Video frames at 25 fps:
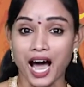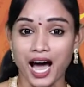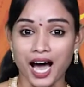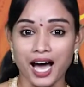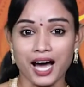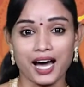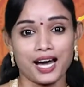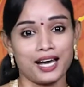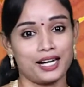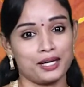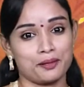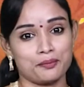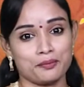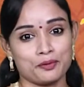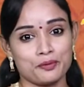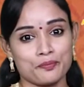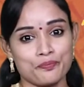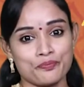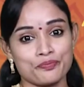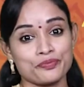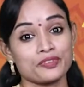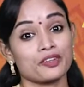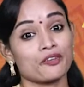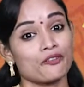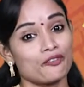ఆహారము
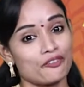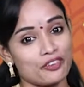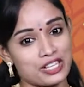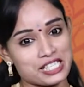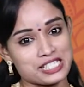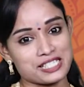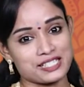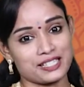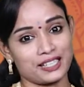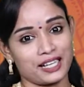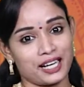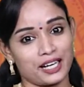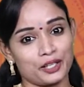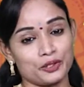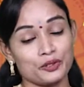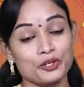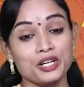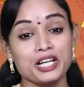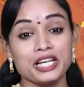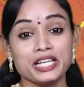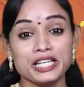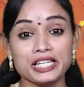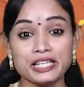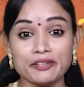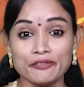వస్త్రాలు
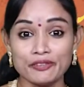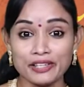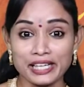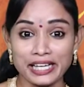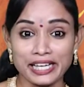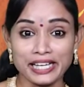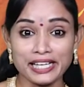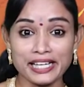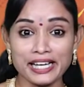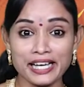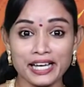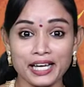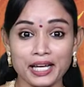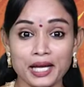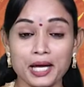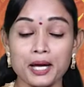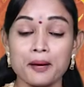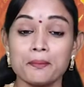ఇవి రెండే